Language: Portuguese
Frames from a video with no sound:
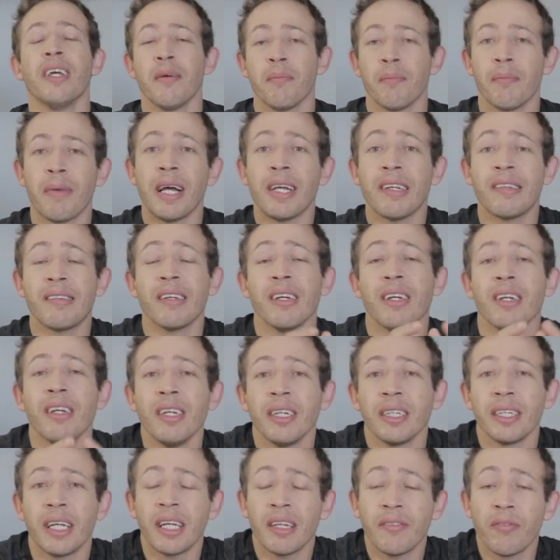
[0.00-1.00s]
Mas o
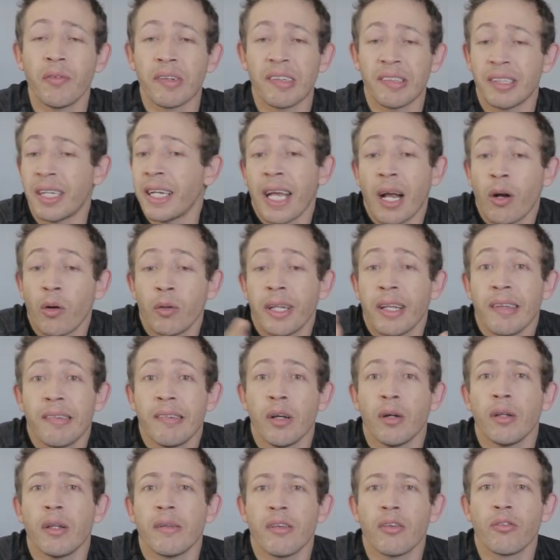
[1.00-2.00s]
que, que, que, que,
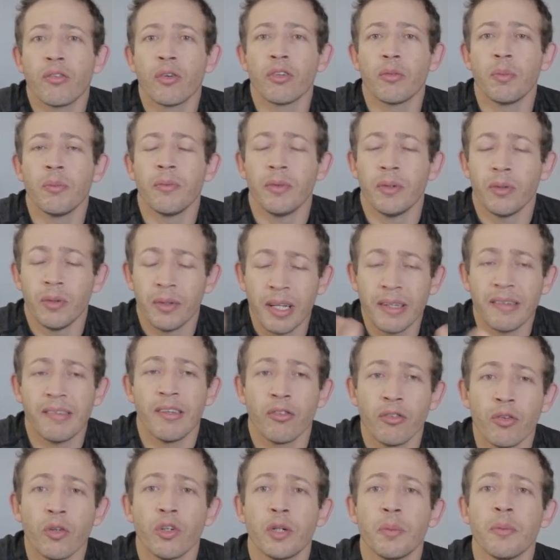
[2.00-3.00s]
aconteceu nesses,
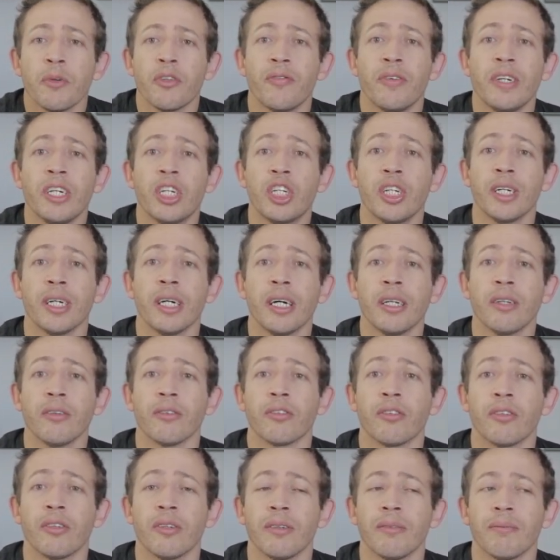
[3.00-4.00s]
nesses últimos 20
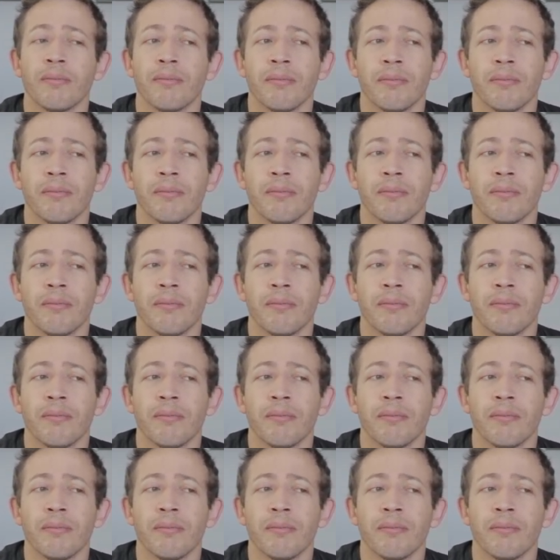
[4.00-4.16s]
anos?